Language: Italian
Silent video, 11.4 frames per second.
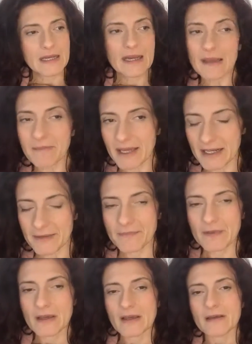Ebbene,
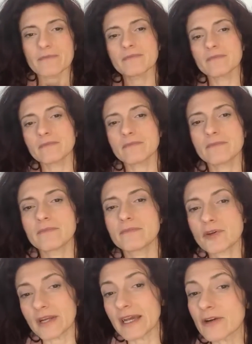mm,
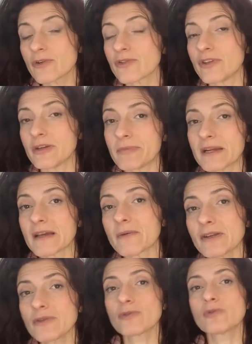non è così, perché
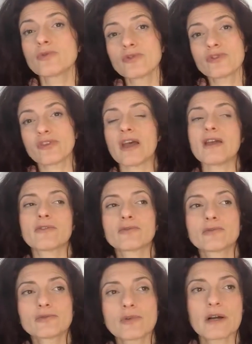quando tu sei
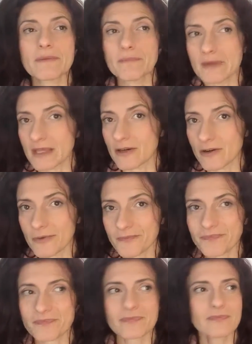sul tuo
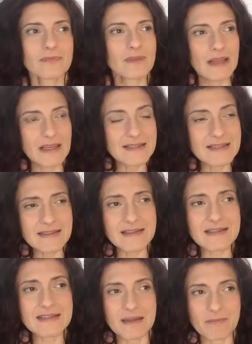cammino e senti
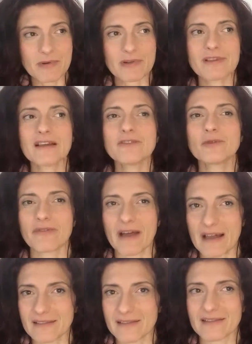che stai portando
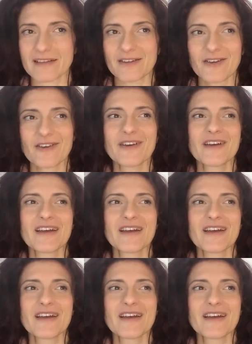avanti no?